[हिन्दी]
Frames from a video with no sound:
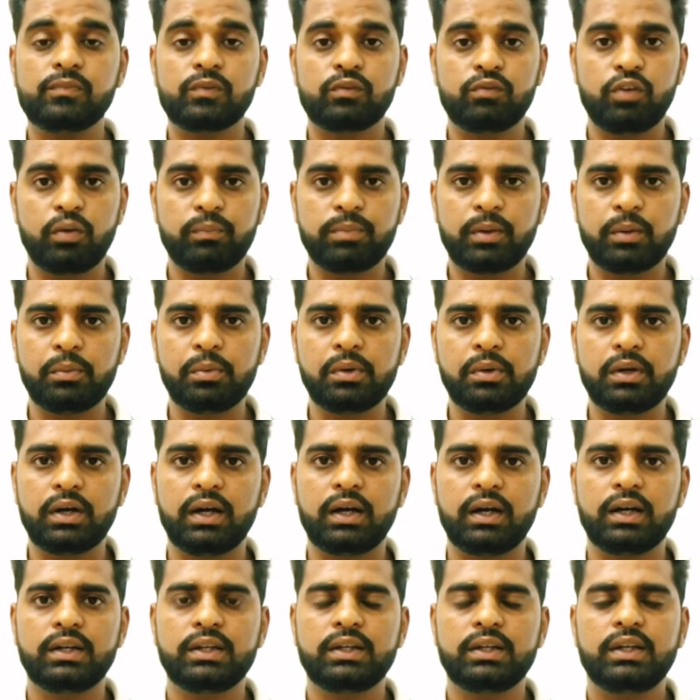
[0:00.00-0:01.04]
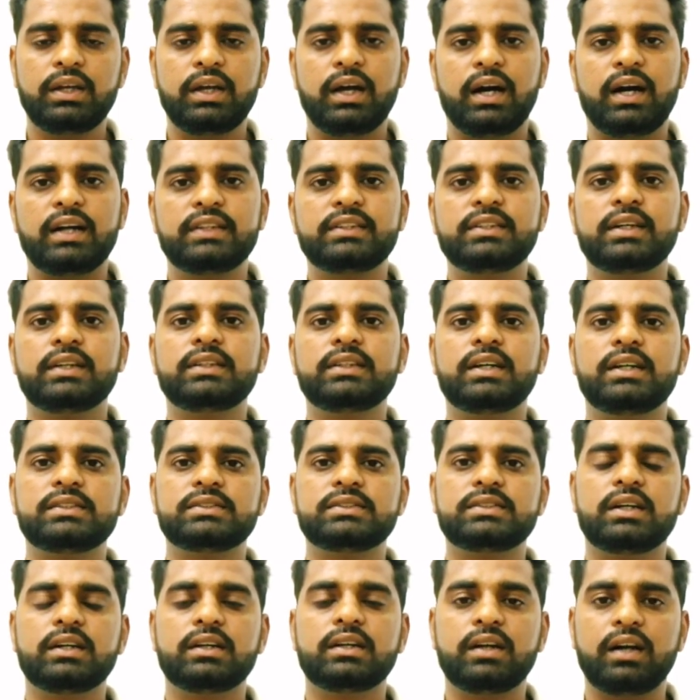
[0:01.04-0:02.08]
वह प्रभु का अच्छा दास
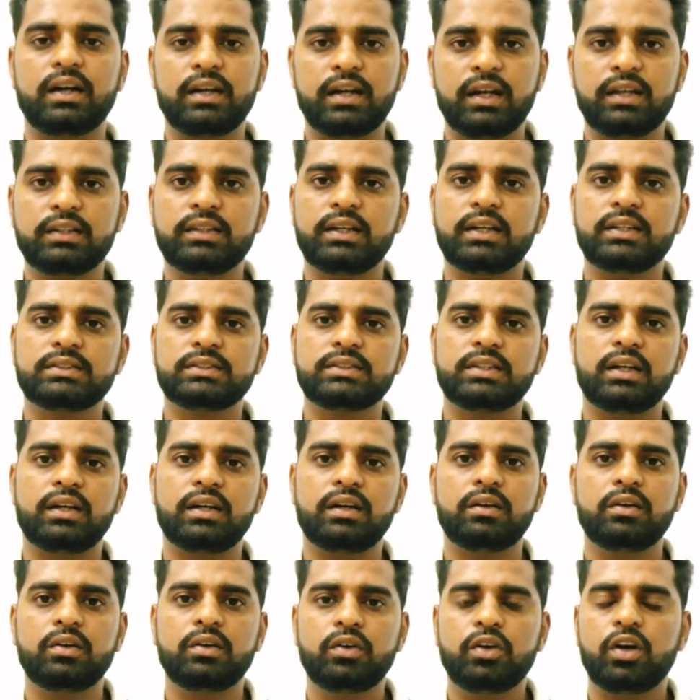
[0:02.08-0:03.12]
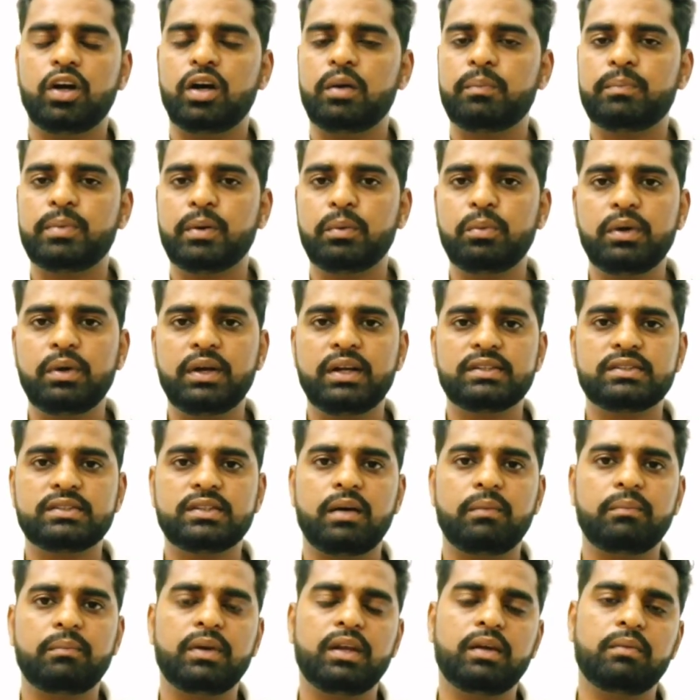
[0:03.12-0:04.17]
था खरा दास था और प्रभु के
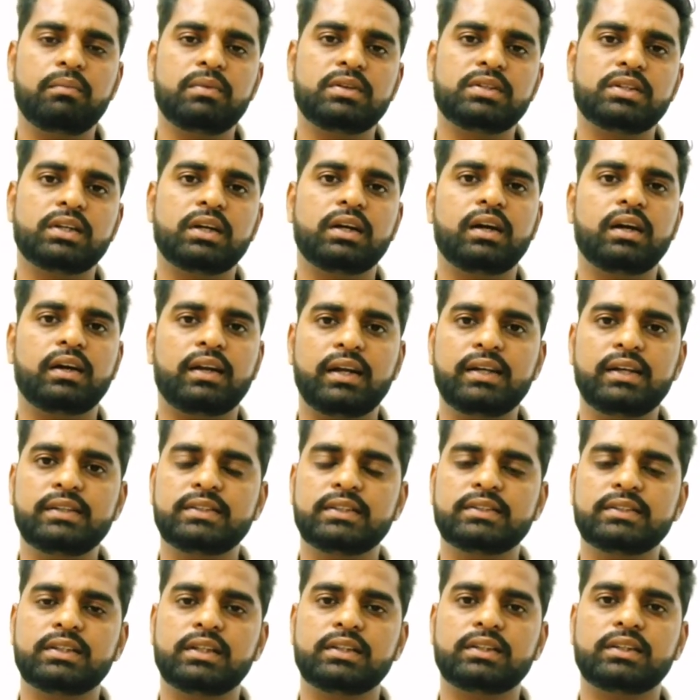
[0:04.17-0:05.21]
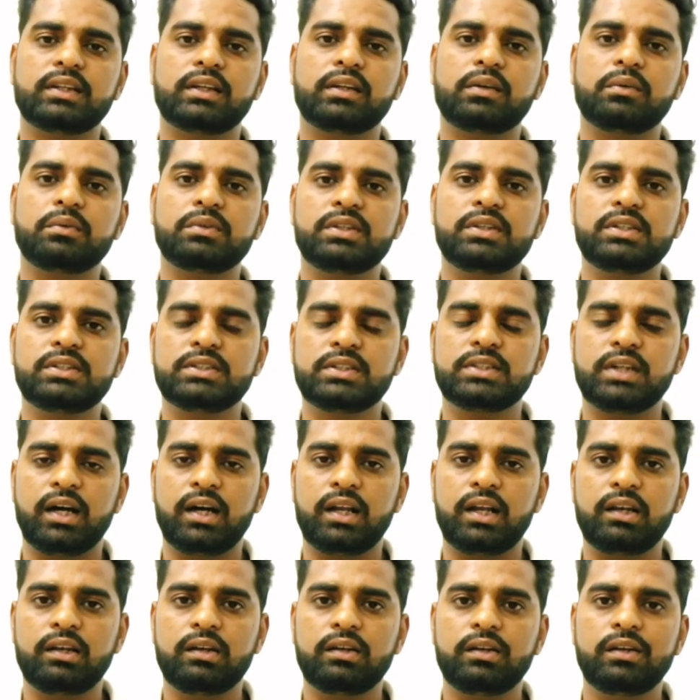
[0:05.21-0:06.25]
सामने हमेशा खराई से चलता रहा उसकी
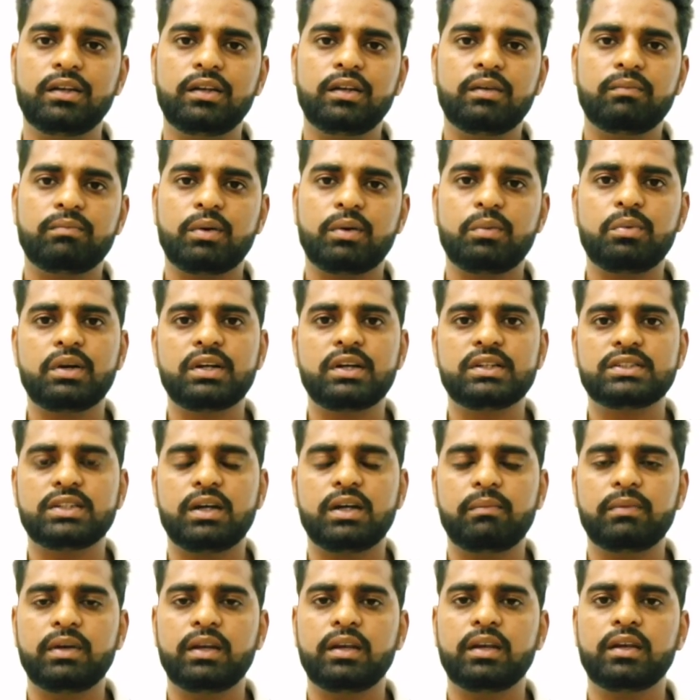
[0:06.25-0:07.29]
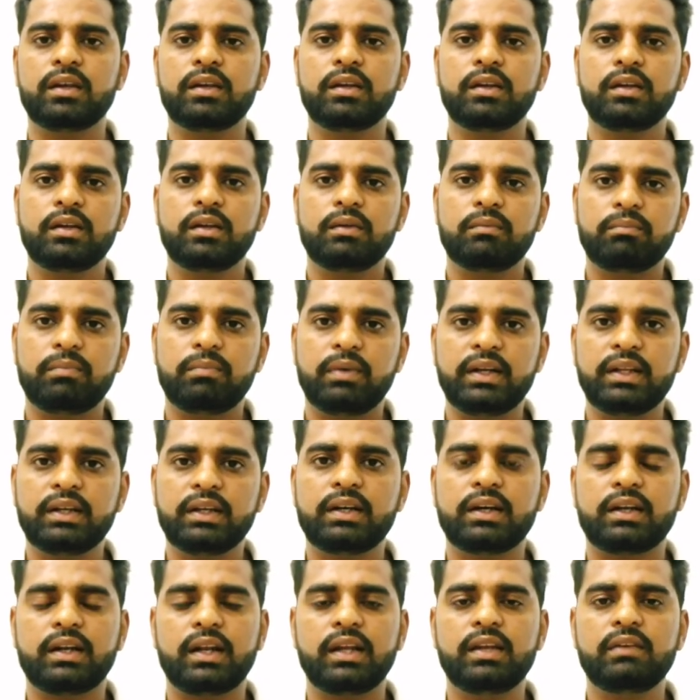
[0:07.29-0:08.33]
चाल प्रभु के सामने बड़ी
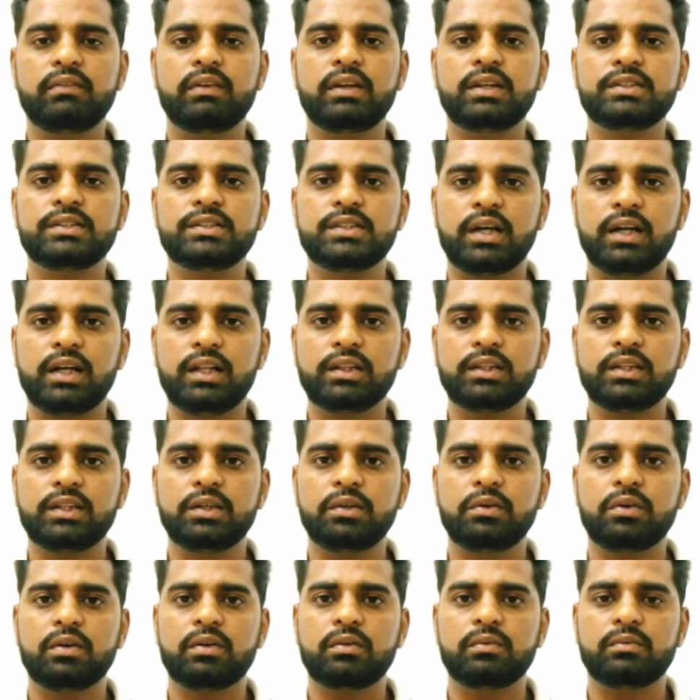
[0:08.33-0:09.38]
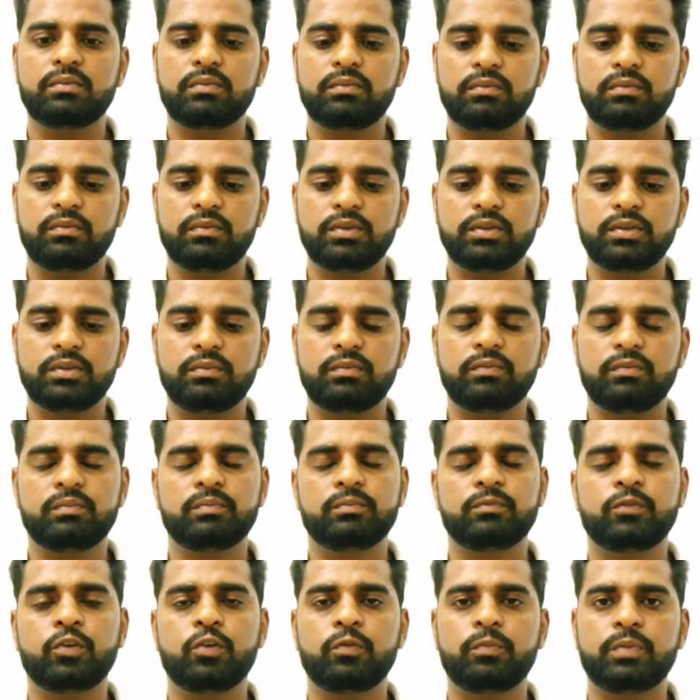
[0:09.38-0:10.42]
खराई वाली चाल थी और
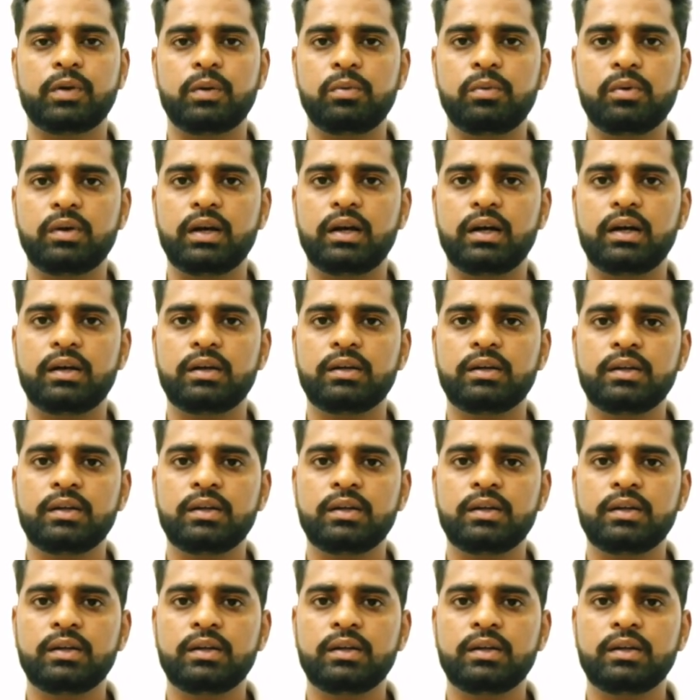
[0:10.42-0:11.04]
वो प्रभु का